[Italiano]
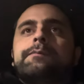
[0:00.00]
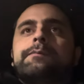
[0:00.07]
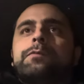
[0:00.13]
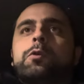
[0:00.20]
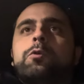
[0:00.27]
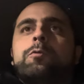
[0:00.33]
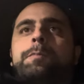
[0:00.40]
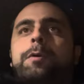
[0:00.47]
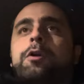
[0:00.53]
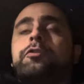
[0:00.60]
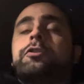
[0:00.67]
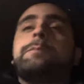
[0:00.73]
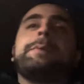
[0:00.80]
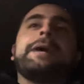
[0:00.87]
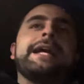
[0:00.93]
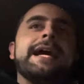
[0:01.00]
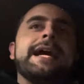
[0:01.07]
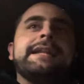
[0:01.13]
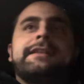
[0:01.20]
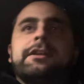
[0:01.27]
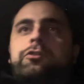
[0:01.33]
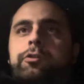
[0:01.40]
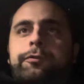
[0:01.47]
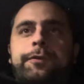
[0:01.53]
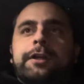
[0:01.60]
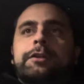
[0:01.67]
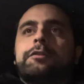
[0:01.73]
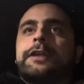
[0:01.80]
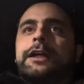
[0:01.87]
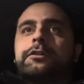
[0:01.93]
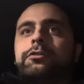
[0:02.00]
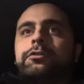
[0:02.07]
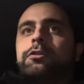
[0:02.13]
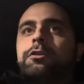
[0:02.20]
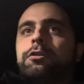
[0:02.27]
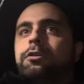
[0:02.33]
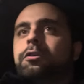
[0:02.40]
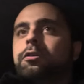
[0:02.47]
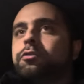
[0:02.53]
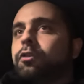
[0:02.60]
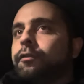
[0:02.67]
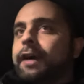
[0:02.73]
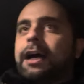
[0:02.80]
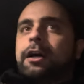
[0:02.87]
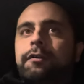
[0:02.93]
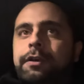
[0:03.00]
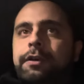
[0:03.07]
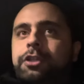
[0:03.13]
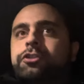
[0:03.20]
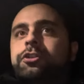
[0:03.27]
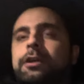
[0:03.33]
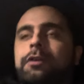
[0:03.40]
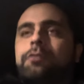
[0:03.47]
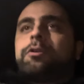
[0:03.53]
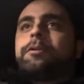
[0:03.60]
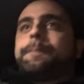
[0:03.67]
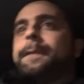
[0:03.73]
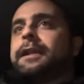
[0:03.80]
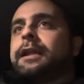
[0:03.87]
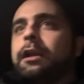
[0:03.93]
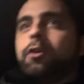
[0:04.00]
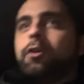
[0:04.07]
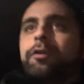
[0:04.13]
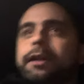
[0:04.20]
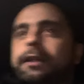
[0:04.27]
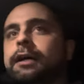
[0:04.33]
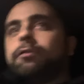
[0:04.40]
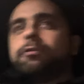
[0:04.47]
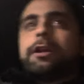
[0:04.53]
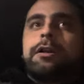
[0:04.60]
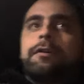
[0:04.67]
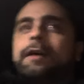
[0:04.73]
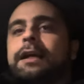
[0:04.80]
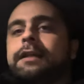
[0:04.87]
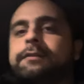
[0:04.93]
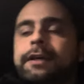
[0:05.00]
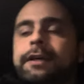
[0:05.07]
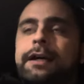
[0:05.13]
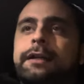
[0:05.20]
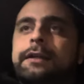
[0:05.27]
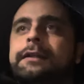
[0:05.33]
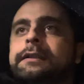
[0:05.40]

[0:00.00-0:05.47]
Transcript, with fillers: un po' così Brighenti ha sofferto tanto Novakovic quel pennellone da 1,90